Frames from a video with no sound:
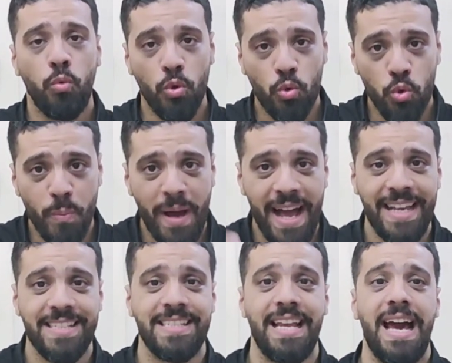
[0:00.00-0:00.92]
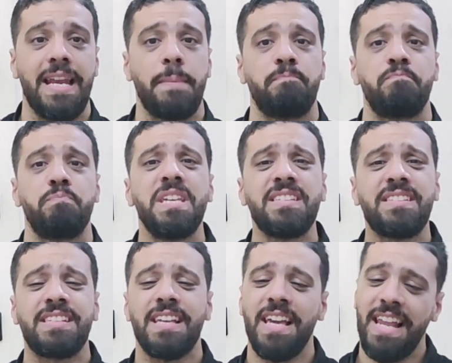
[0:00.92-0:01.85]
ويكون معاه كاس العالم
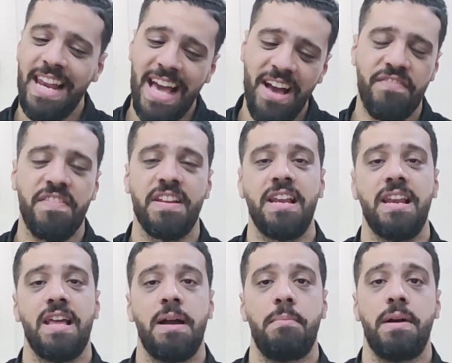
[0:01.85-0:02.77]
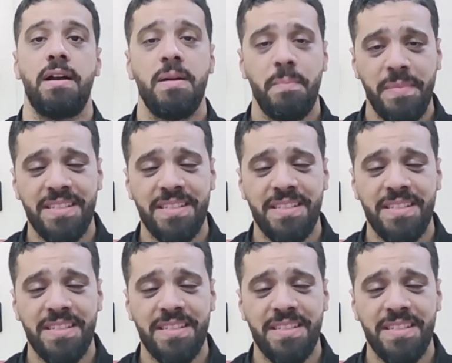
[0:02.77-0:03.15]
ميسي اللي قفل اللعبه